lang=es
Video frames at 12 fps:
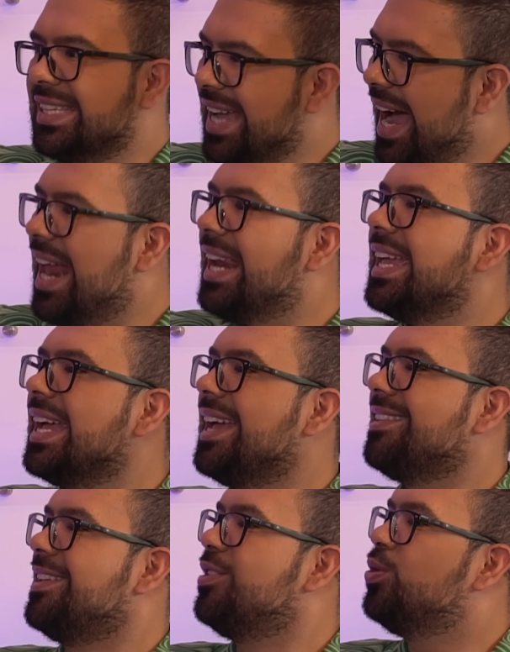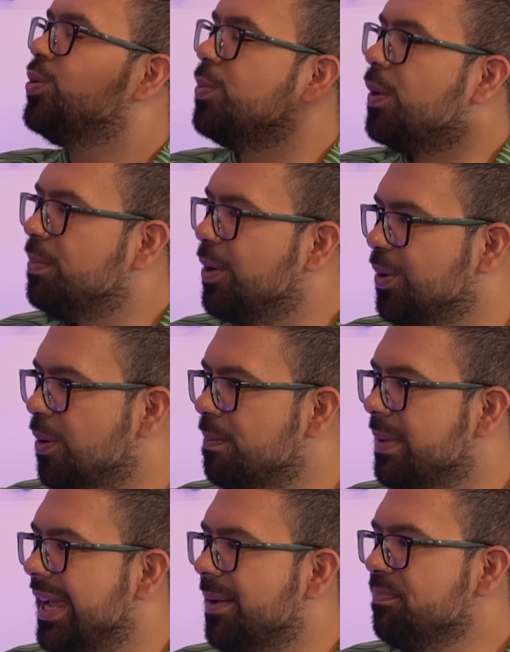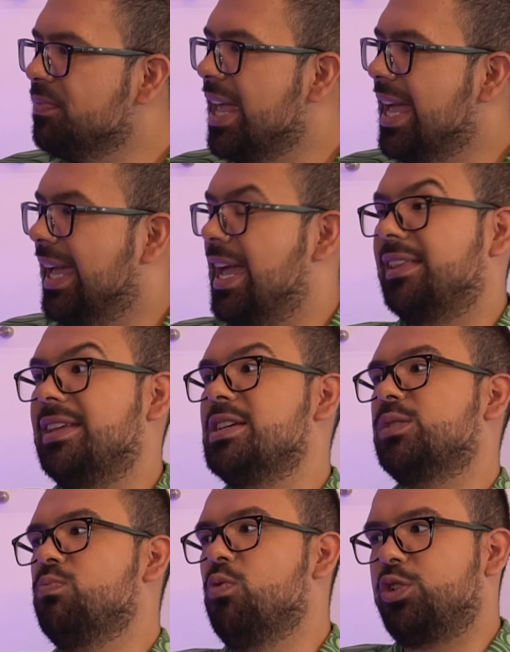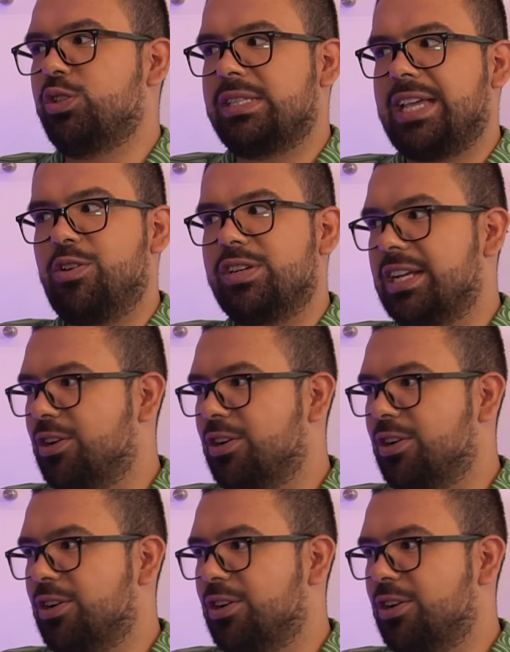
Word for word: ya alguien que está haciendo su propio nombre que ya tienes muchos escalones